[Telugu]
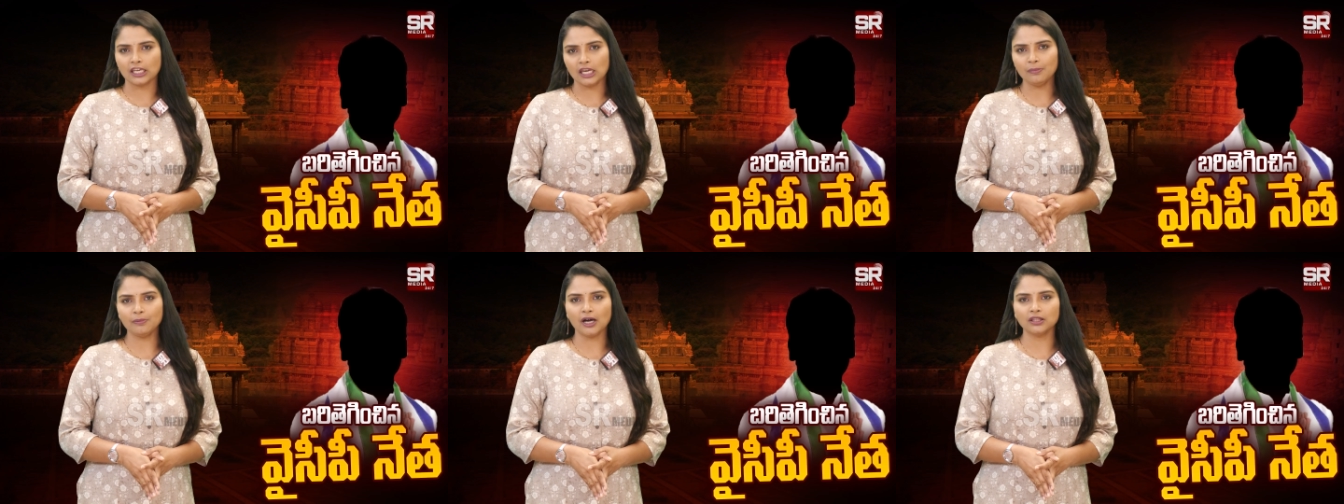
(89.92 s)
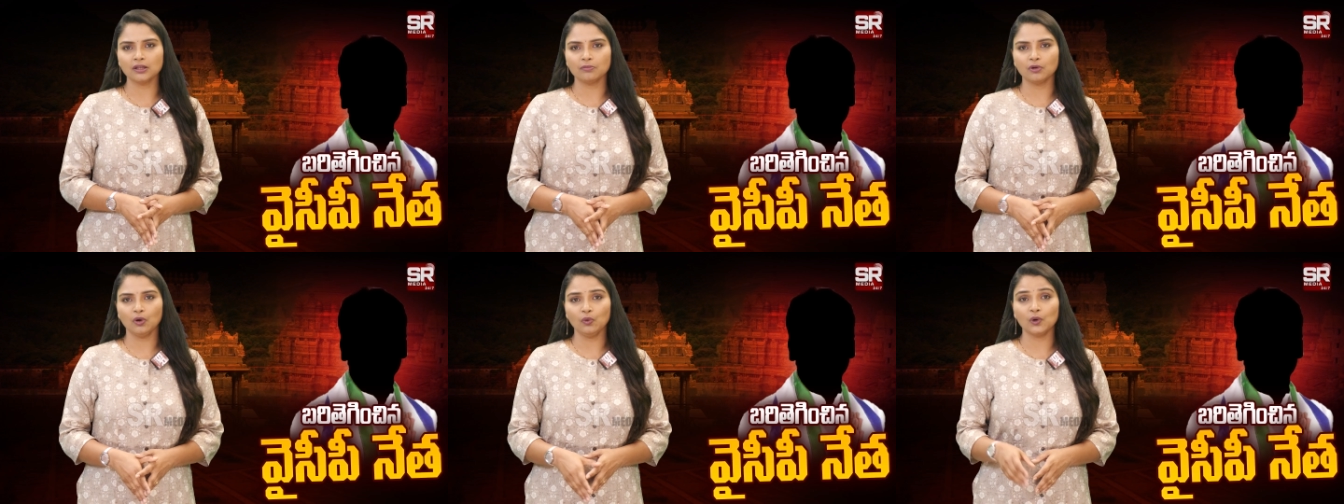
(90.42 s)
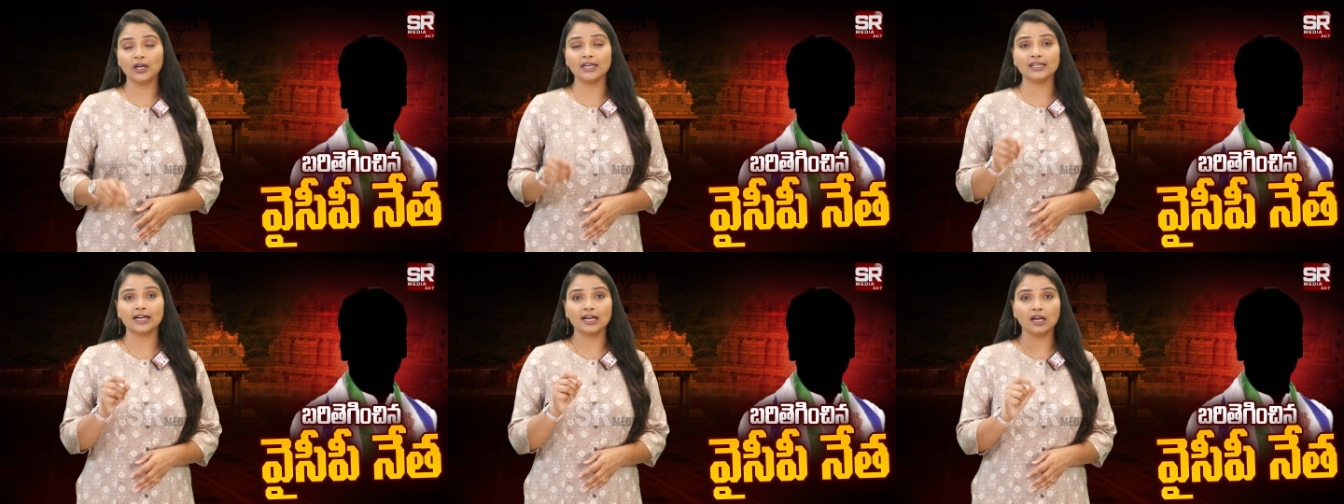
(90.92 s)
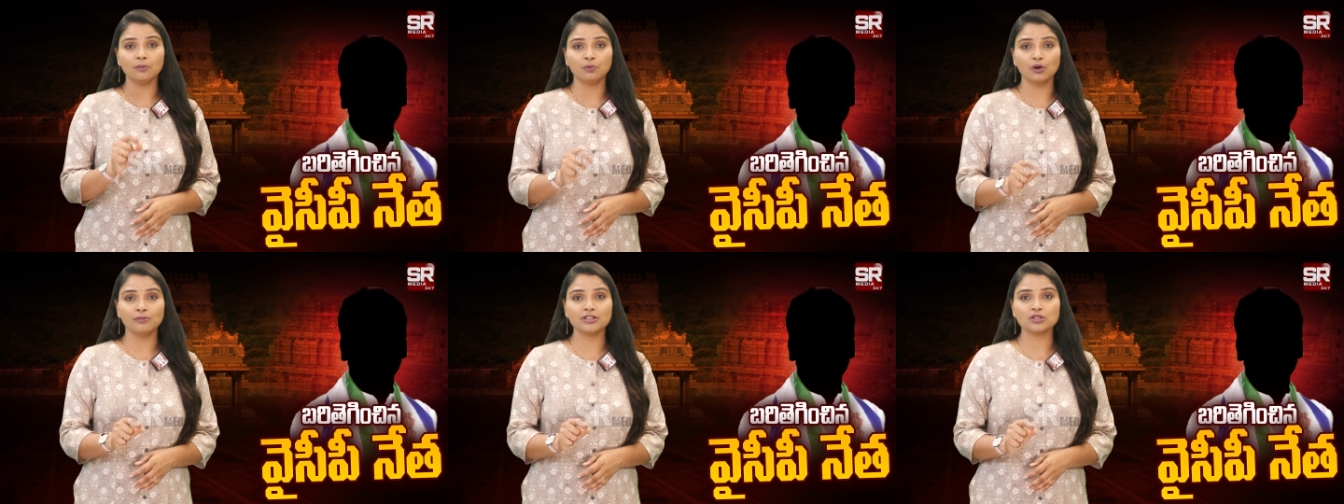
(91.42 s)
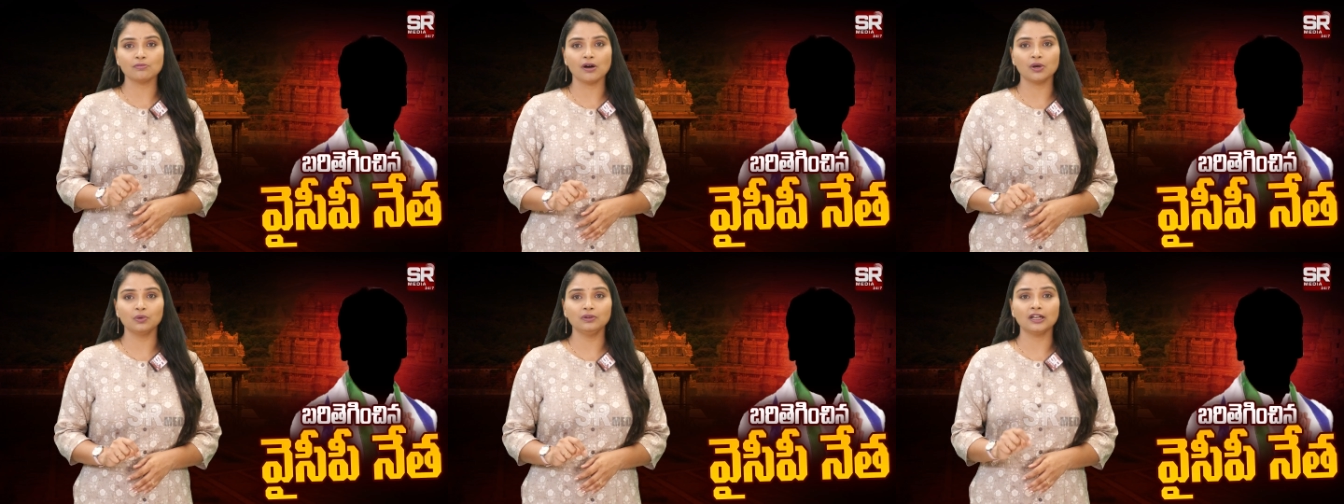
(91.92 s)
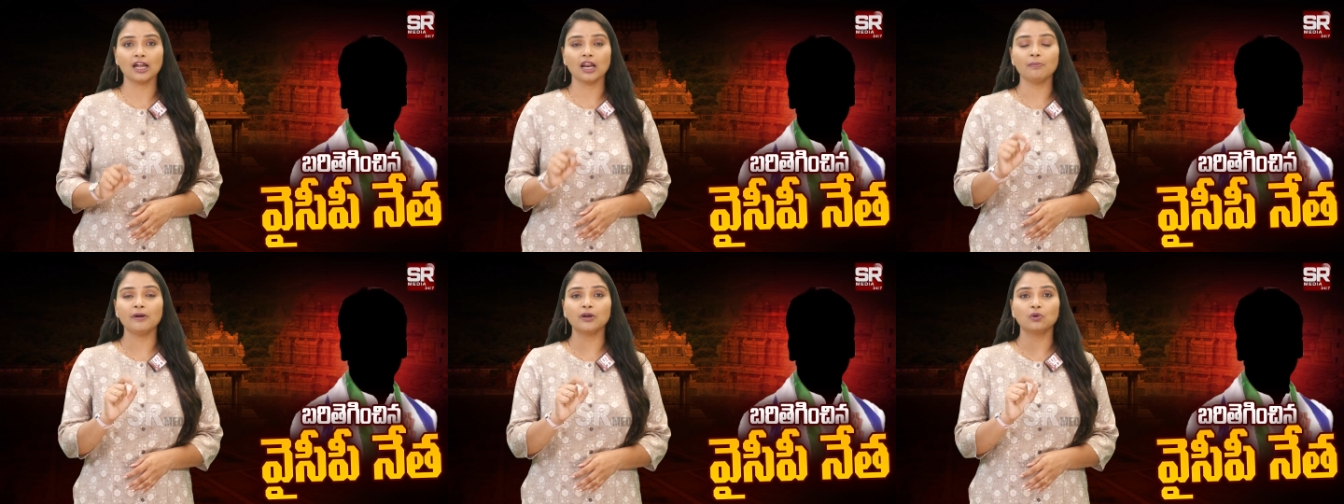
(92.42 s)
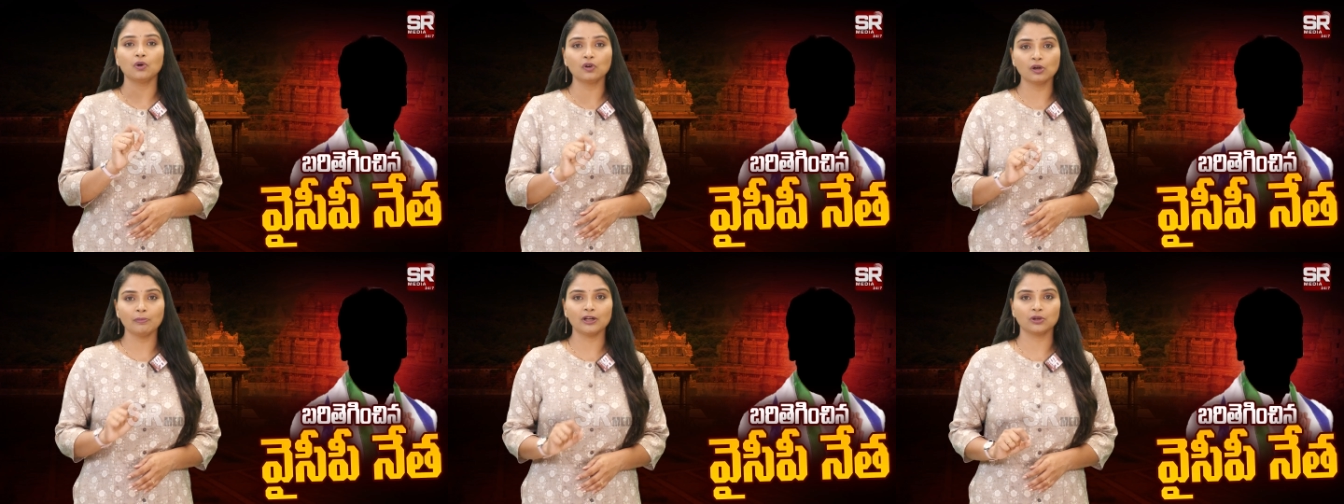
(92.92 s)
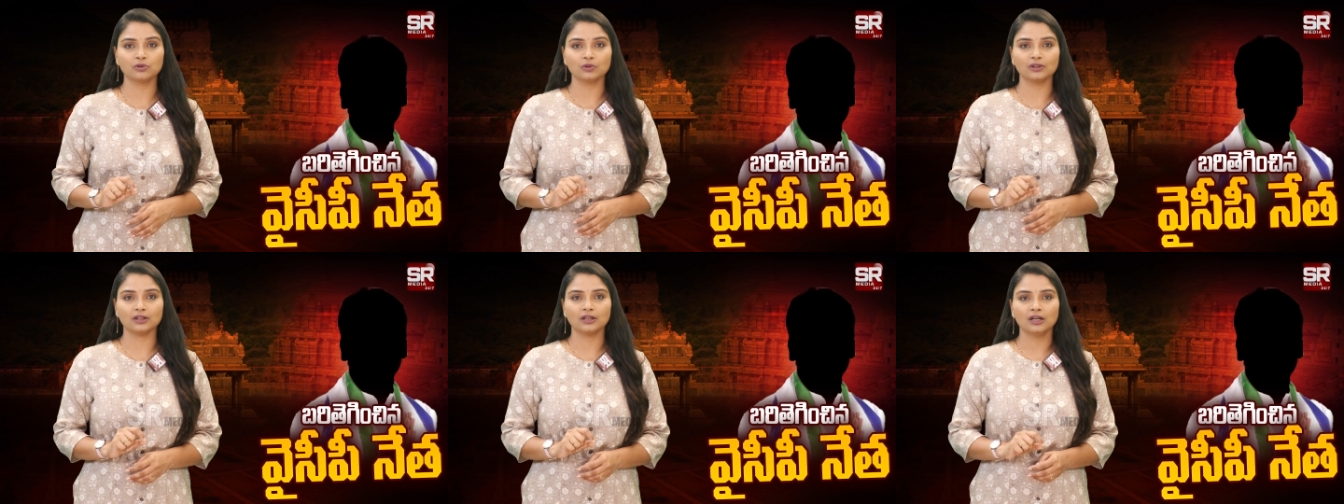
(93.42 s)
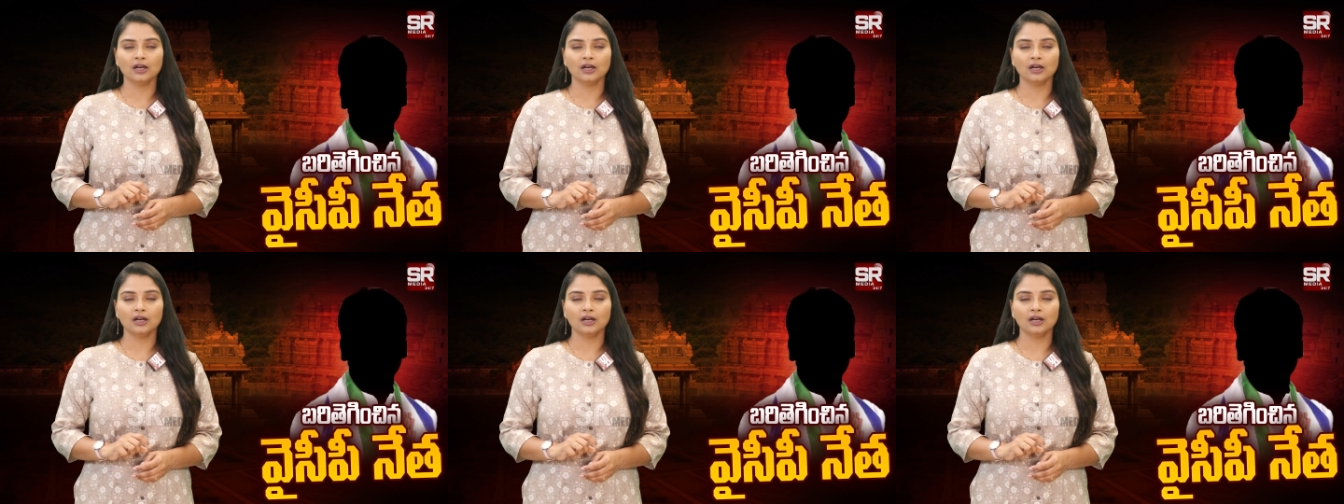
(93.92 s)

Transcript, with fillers: ఈ ప్రాంతంలో ఒక ఎకరా భూమి సుమారు నలభై కోట్లు పలుకుతుంది